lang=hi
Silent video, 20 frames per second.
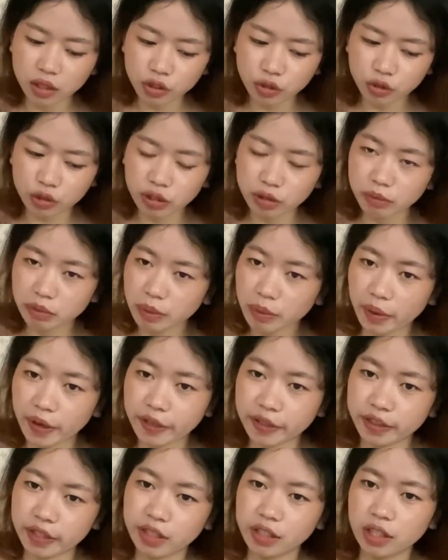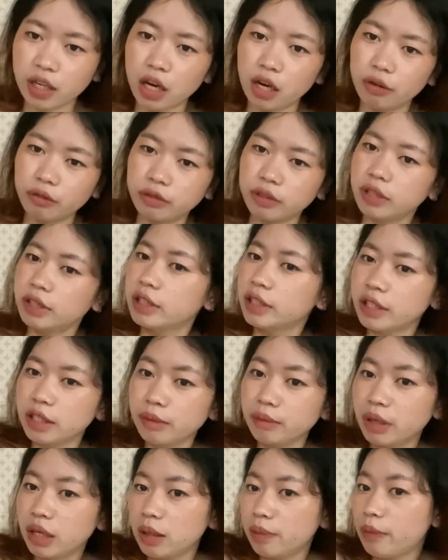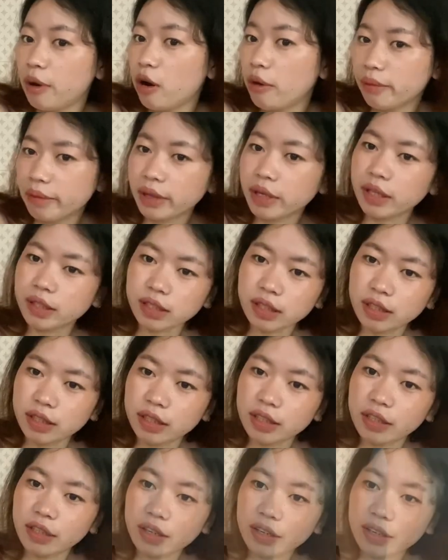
तो ये मैं पहन के दिखाऊंगी कि मेरे पाँव पे कैसा दिख रहा